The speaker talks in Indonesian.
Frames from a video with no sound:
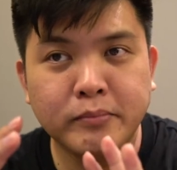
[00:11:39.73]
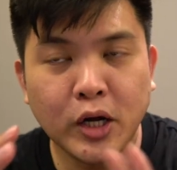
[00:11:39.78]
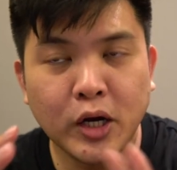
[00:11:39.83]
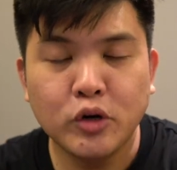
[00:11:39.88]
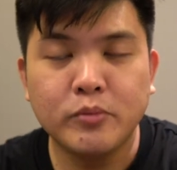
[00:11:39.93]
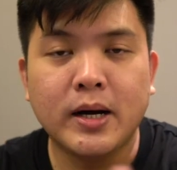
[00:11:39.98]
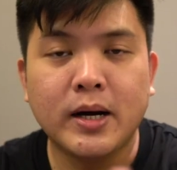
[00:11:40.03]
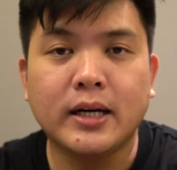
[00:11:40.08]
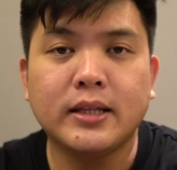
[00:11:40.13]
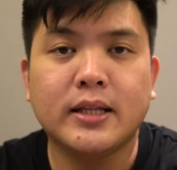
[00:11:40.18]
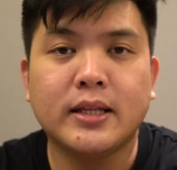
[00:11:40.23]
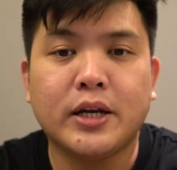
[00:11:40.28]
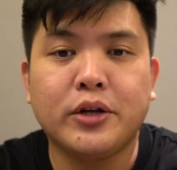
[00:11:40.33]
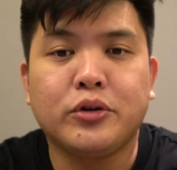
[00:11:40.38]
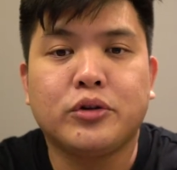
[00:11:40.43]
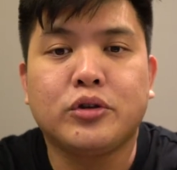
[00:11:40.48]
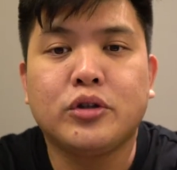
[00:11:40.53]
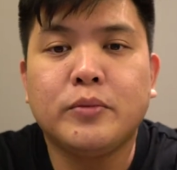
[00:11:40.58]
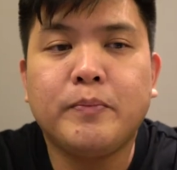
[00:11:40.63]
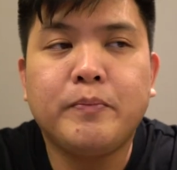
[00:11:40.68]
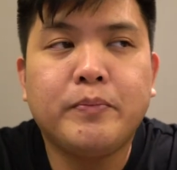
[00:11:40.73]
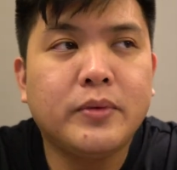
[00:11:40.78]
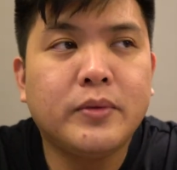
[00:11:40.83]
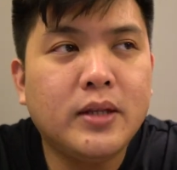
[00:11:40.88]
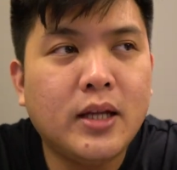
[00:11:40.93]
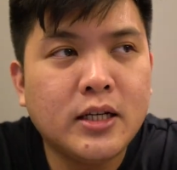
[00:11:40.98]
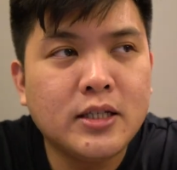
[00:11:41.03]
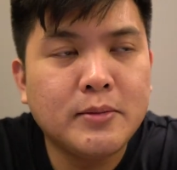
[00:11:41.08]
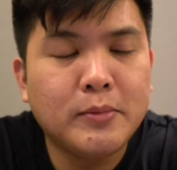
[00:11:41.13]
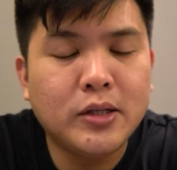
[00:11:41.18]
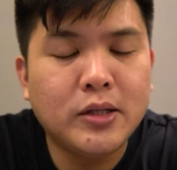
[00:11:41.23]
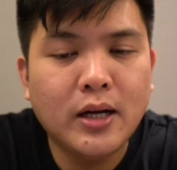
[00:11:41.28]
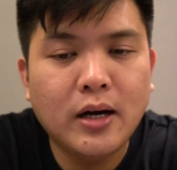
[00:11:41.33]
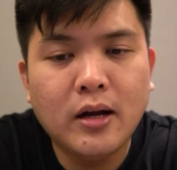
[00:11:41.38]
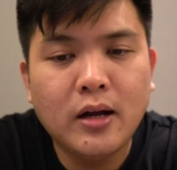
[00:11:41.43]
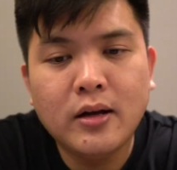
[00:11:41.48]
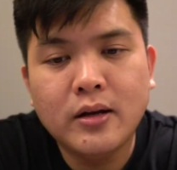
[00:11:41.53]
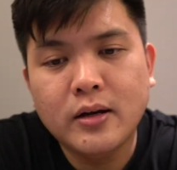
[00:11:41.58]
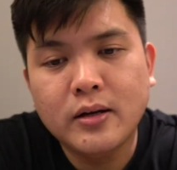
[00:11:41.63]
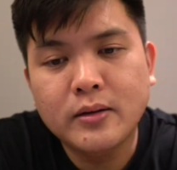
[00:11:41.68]
baru banget dari YouTube dan
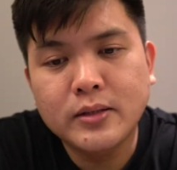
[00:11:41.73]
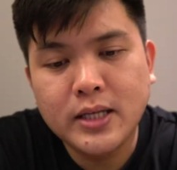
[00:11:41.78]
sebetulnya kalau